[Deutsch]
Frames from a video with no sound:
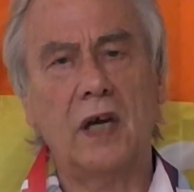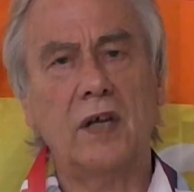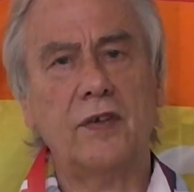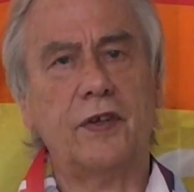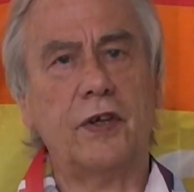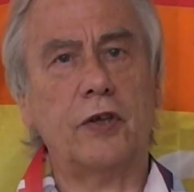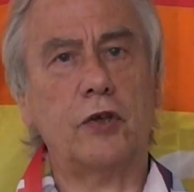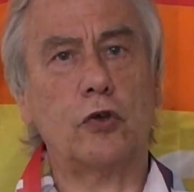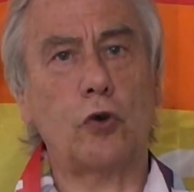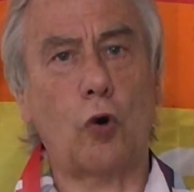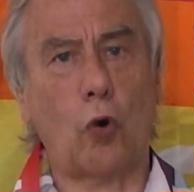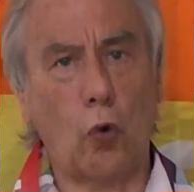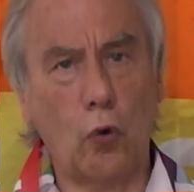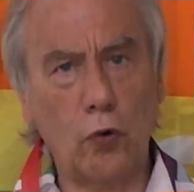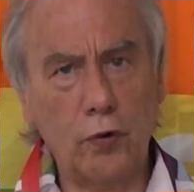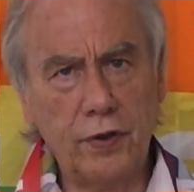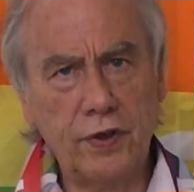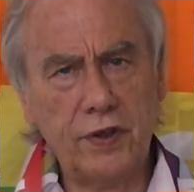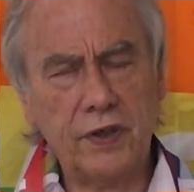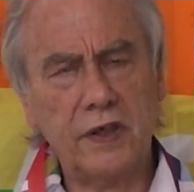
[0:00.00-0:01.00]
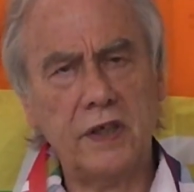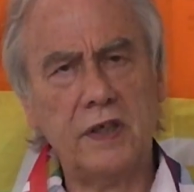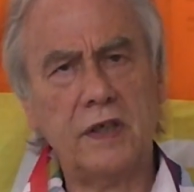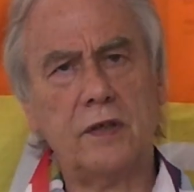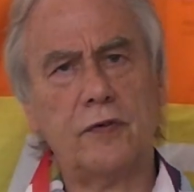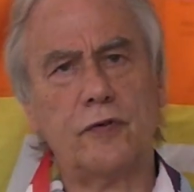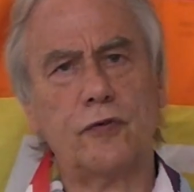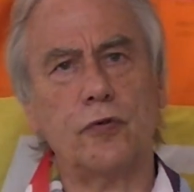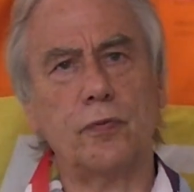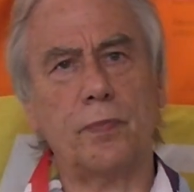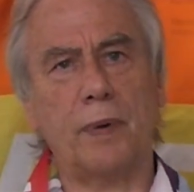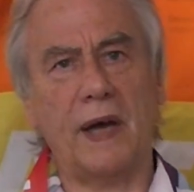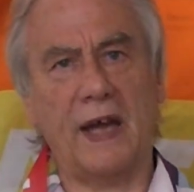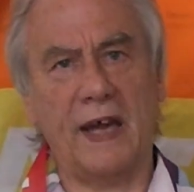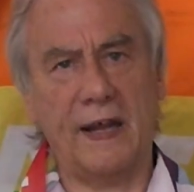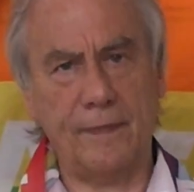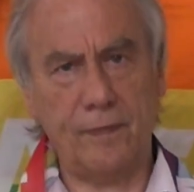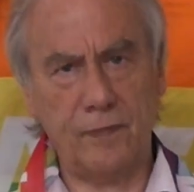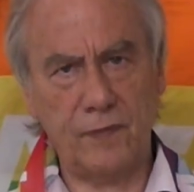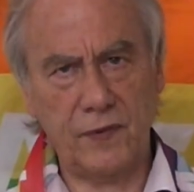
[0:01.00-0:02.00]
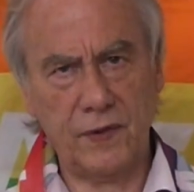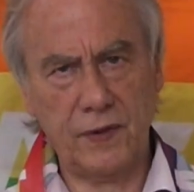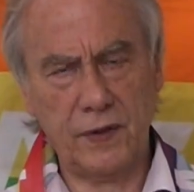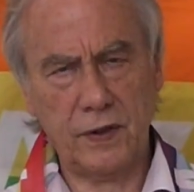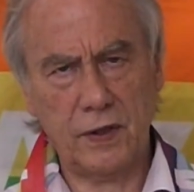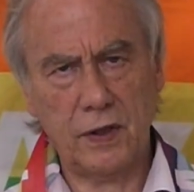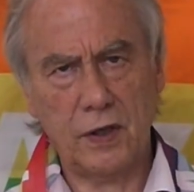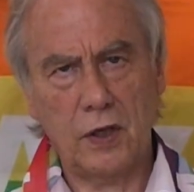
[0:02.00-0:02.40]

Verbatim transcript: den Drohnenkrieg zu beenden,